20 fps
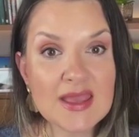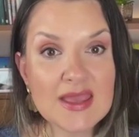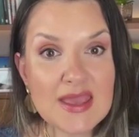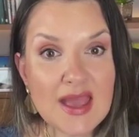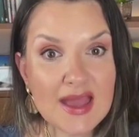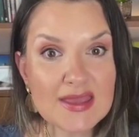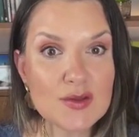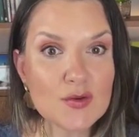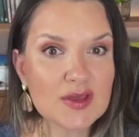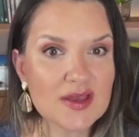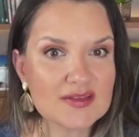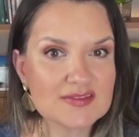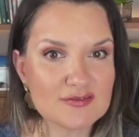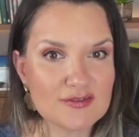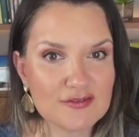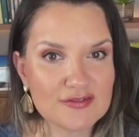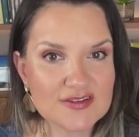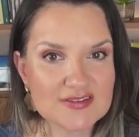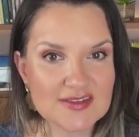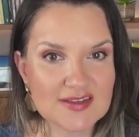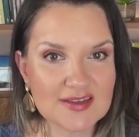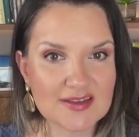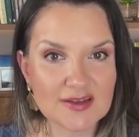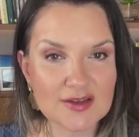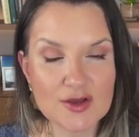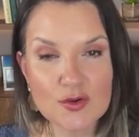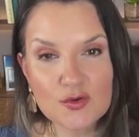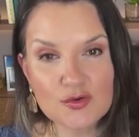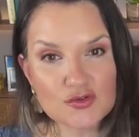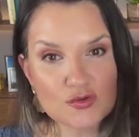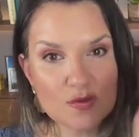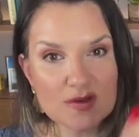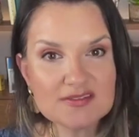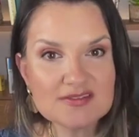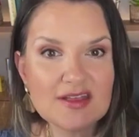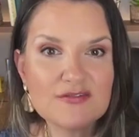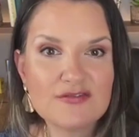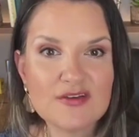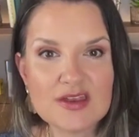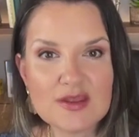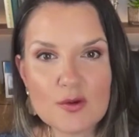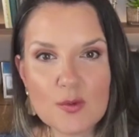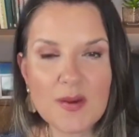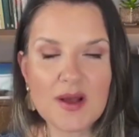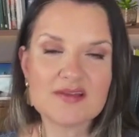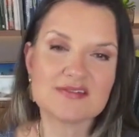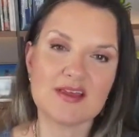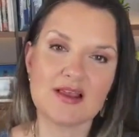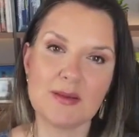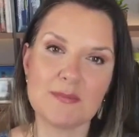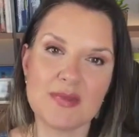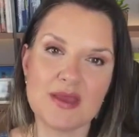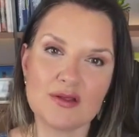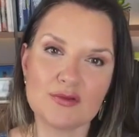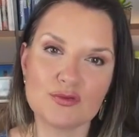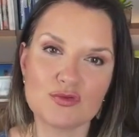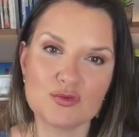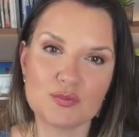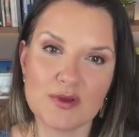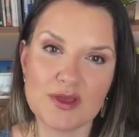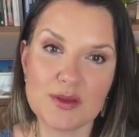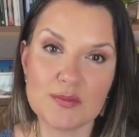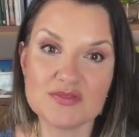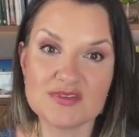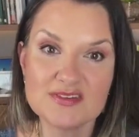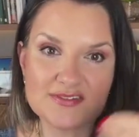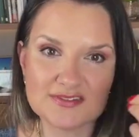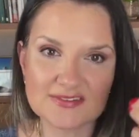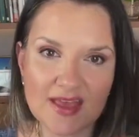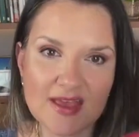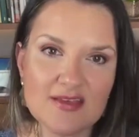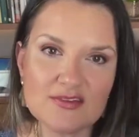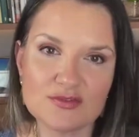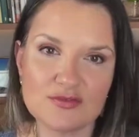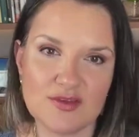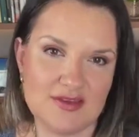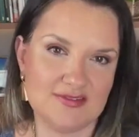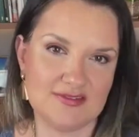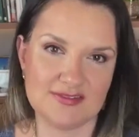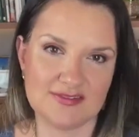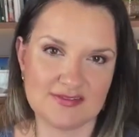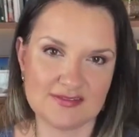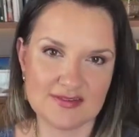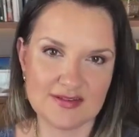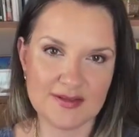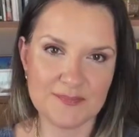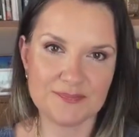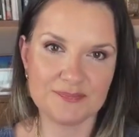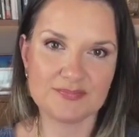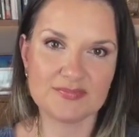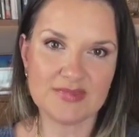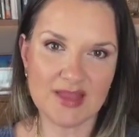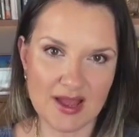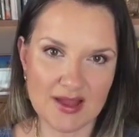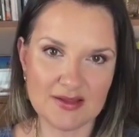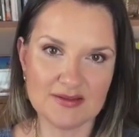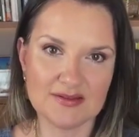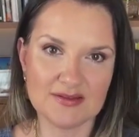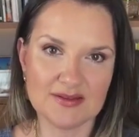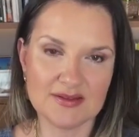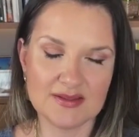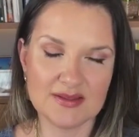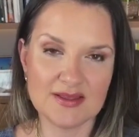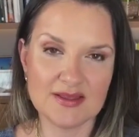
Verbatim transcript: E aí, o que, que você vai fazer? O juiz deferiu o parcelamento, suponhamos, em seis vezes, tá?